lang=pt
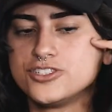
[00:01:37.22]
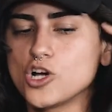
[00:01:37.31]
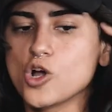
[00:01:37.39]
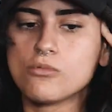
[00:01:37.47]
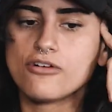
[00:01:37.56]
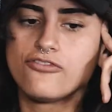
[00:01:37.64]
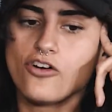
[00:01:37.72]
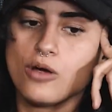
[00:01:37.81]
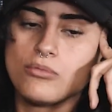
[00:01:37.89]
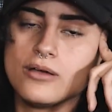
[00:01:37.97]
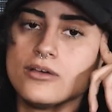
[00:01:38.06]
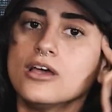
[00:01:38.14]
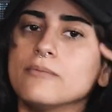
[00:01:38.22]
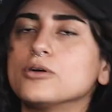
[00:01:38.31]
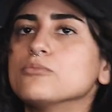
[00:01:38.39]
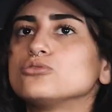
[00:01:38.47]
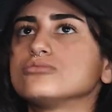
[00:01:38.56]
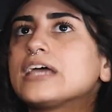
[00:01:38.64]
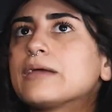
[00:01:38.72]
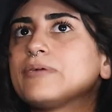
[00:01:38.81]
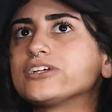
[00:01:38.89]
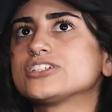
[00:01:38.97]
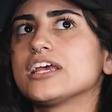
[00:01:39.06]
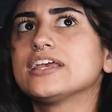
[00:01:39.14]
de alguma forma. Por muito
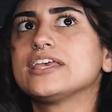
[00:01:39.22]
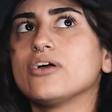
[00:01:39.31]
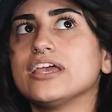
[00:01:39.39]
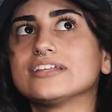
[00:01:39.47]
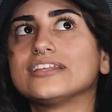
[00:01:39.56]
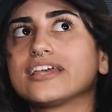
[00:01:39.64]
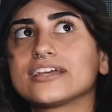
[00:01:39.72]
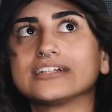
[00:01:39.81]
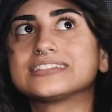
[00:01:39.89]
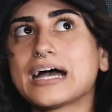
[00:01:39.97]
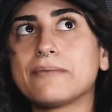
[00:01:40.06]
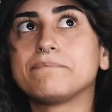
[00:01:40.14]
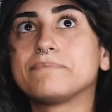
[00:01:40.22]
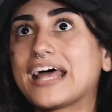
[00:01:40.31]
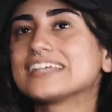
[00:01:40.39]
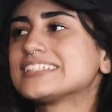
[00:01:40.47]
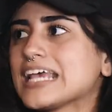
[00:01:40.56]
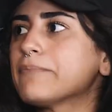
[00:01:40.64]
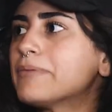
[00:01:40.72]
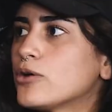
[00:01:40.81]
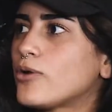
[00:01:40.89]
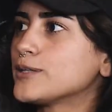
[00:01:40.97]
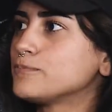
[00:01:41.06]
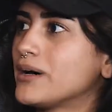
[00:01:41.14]
tempo achei que eu ia ter que cantar para sempre em
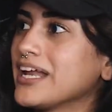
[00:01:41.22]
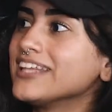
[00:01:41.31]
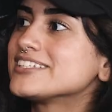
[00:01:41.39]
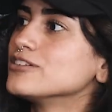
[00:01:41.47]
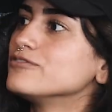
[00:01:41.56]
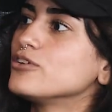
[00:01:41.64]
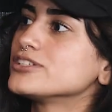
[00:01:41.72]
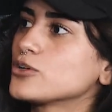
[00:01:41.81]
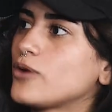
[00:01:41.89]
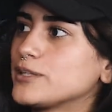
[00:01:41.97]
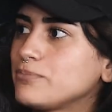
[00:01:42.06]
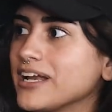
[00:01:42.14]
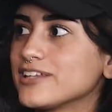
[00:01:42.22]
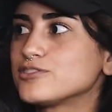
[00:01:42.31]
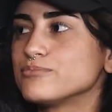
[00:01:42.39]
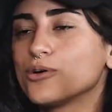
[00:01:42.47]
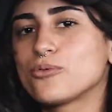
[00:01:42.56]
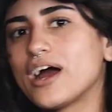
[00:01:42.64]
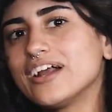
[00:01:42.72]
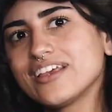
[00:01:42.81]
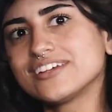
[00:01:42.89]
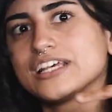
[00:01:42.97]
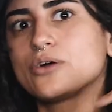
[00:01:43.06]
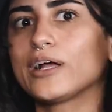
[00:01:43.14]
quatro paredes, se não fosse quatro paredes do meu quarto,
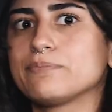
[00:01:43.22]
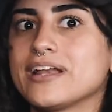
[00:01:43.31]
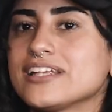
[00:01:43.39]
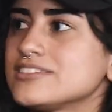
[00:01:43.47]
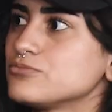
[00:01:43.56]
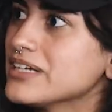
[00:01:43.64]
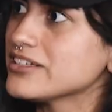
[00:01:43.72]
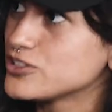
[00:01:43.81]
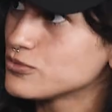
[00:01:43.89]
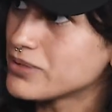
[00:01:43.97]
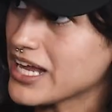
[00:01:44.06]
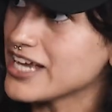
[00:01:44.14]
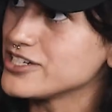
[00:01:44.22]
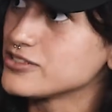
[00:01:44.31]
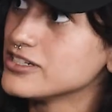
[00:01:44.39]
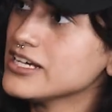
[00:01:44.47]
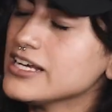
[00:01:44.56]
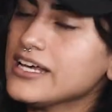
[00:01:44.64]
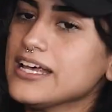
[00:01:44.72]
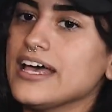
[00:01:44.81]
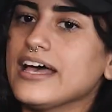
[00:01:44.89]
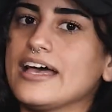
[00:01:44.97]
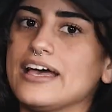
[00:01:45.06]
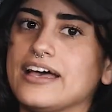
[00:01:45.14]
ia ser quatro paredes de, uma, de um prédio.
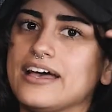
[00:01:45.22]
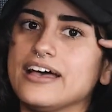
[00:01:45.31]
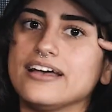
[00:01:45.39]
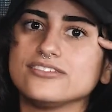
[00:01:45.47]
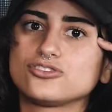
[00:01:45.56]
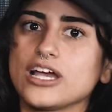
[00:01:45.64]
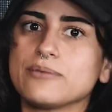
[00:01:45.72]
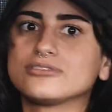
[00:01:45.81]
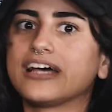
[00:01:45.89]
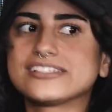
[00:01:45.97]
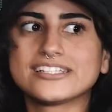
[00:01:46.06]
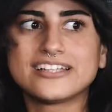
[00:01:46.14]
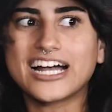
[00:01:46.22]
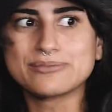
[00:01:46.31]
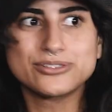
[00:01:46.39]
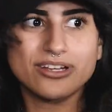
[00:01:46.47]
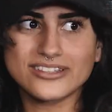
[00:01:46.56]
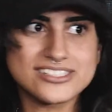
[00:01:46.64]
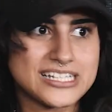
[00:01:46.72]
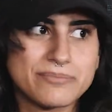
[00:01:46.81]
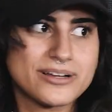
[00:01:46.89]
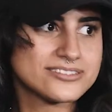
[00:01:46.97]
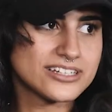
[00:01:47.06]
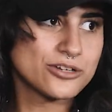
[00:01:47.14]
É, só ia mudar a cidade, mas eu ia estar tá
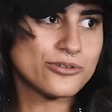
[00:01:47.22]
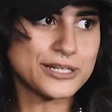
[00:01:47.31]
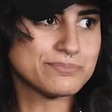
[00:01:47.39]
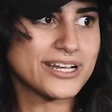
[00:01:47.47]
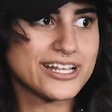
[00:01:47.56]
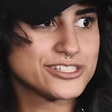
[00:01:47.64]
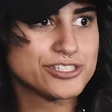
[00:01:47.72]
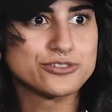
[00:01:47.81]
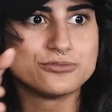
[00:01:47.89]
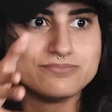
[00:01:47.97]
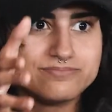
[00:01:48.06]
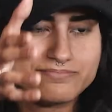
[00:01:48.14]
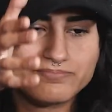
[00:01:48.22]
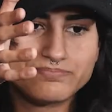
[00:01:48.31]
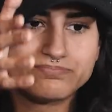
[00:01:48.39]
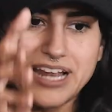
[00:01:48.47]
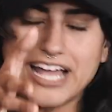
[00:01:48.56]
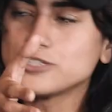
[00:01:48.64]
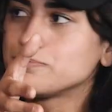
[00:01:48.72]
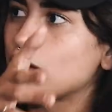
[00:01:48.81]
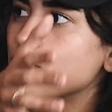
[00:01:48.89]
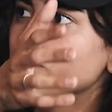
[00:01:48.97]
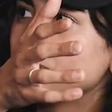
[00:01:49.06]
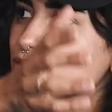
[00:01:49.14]
sempre cantando em quatro paredes de um prédio
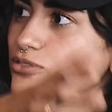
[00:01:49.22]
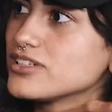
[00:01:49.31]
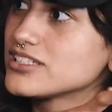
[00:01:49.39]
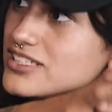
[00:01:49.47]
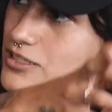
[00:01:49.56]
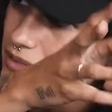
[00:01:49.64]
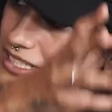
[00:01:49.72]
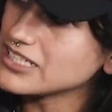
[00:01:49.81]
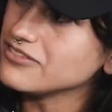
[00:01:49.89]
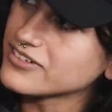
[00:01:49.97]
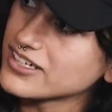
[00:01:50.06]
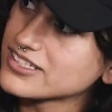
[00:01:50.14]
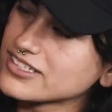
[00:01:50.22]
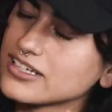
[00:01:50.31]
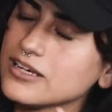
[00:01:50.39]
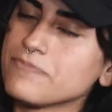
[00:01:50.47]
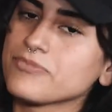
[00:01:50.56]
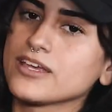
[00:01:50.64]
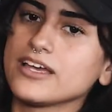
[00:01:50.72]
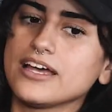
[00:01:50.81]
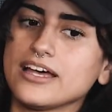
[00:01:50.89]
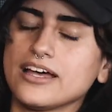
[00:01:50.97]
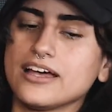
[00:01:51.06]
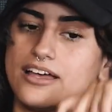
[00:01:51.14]
para pessoas específicas.
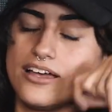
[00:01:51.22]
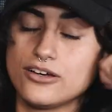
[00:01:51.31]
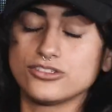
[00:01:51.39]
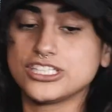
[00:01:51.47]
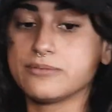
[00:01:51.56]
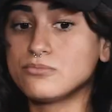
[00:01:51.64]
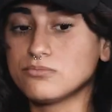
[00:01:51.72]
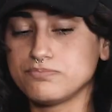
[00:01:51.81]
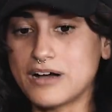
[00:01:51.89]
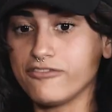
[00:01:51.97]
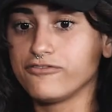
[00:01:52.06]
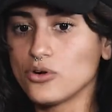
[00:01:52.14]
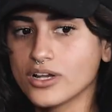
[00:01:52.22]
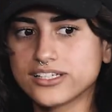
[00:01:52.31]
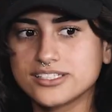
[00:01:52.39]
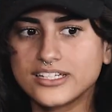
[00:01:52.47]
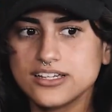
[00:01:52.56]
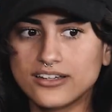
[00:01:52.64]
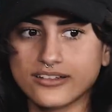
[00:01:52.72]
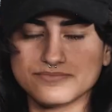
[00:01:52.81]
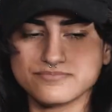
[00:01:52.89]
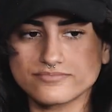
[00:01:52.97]
É, e eu tinha pavor, assim,